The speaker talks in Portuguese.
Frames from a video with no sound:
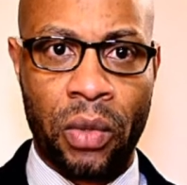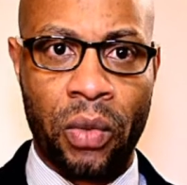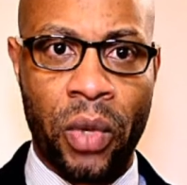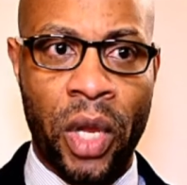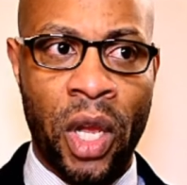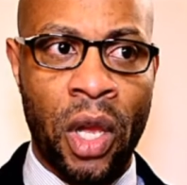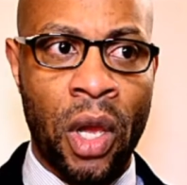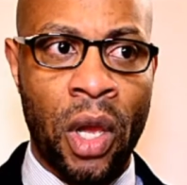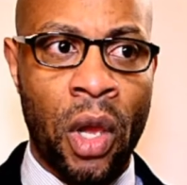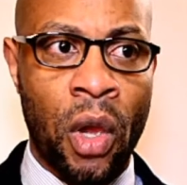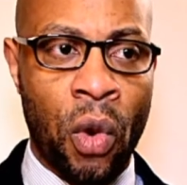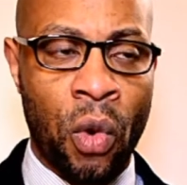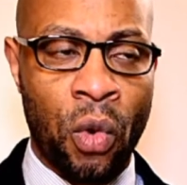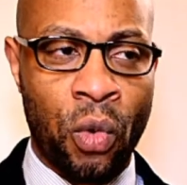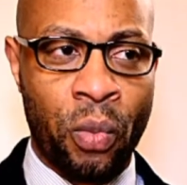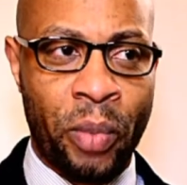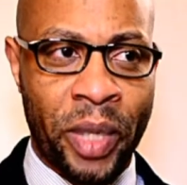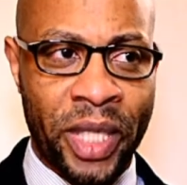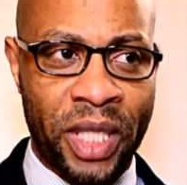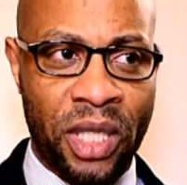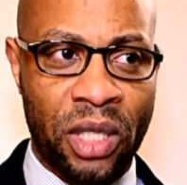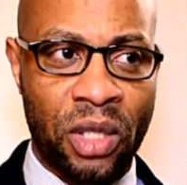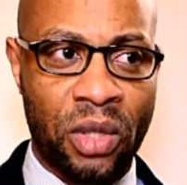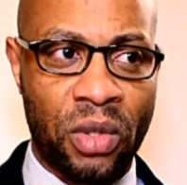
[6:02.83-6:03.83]
Né? O
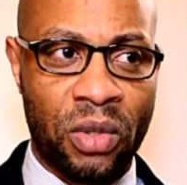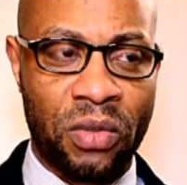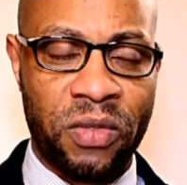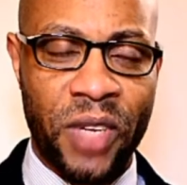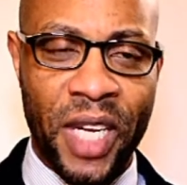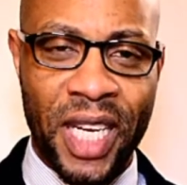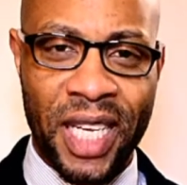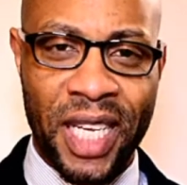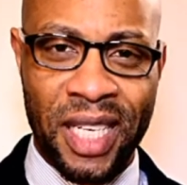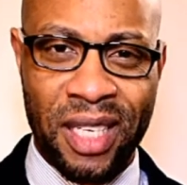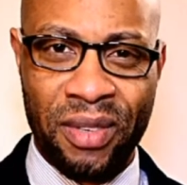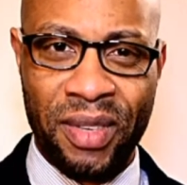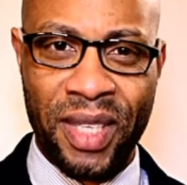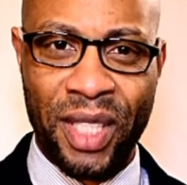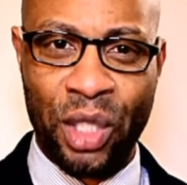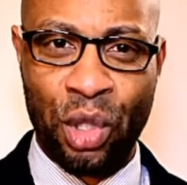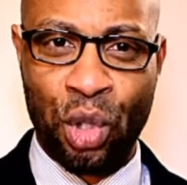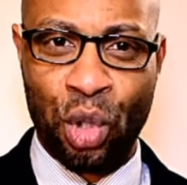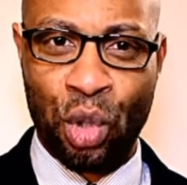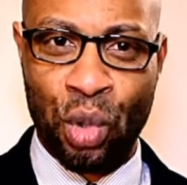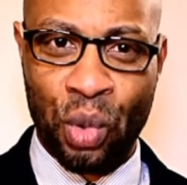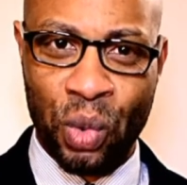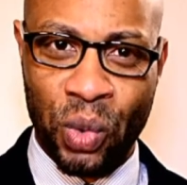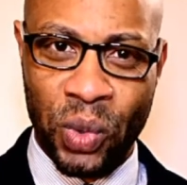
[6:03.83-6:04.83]
Patrício de Vara devia
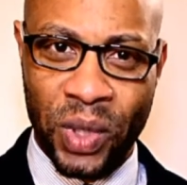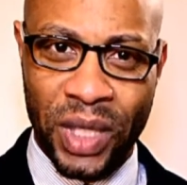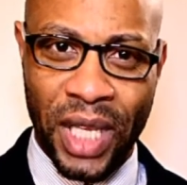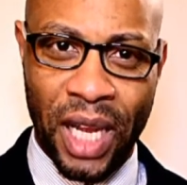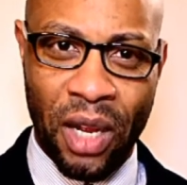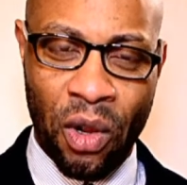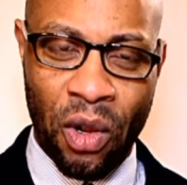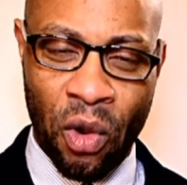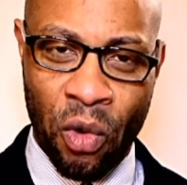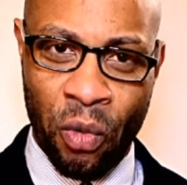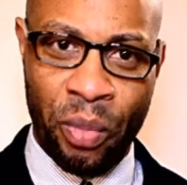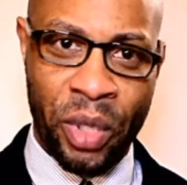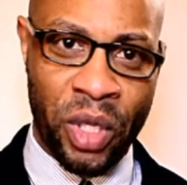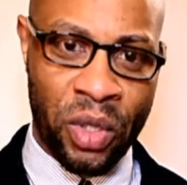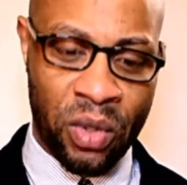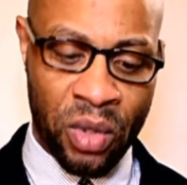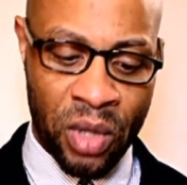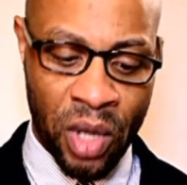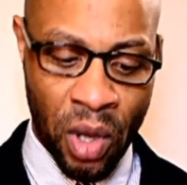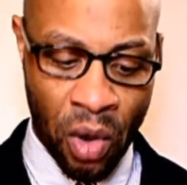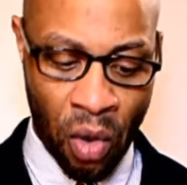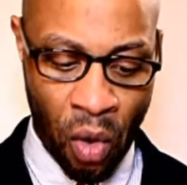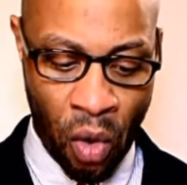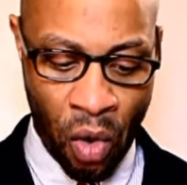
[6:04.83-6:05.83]
se juntar com o
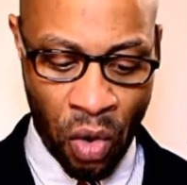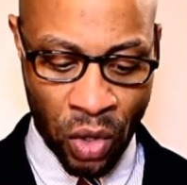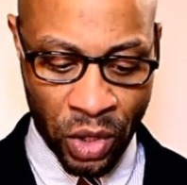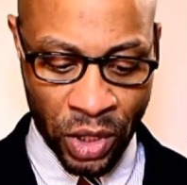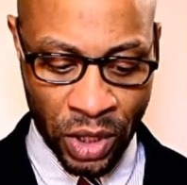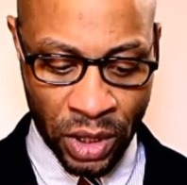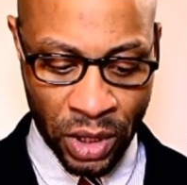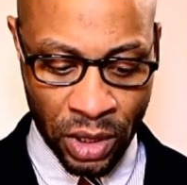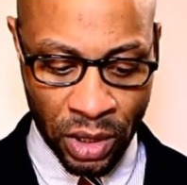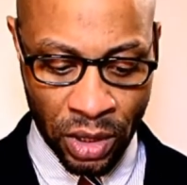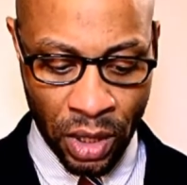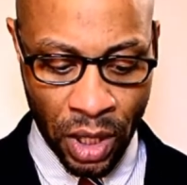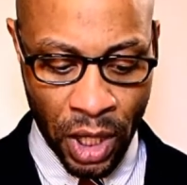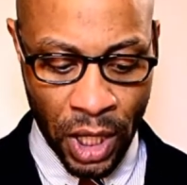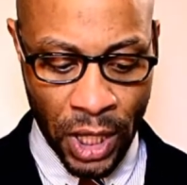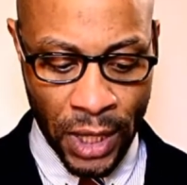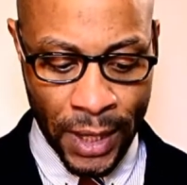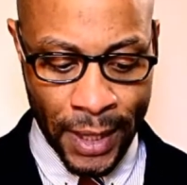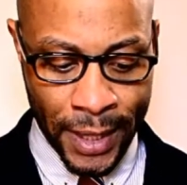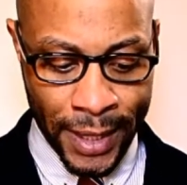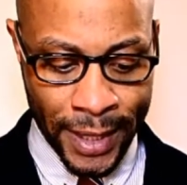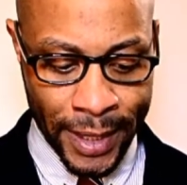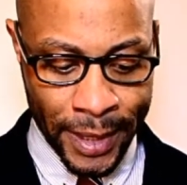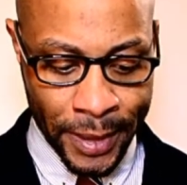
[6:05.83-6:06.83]
Pinto da Costa
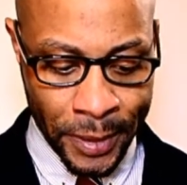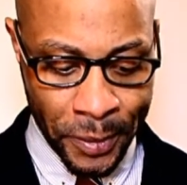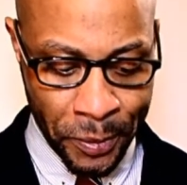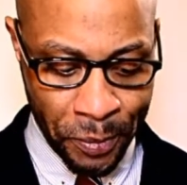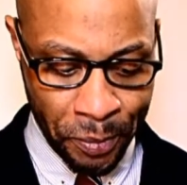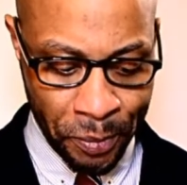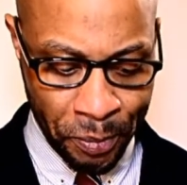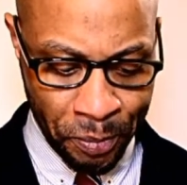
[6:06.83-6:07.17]
né?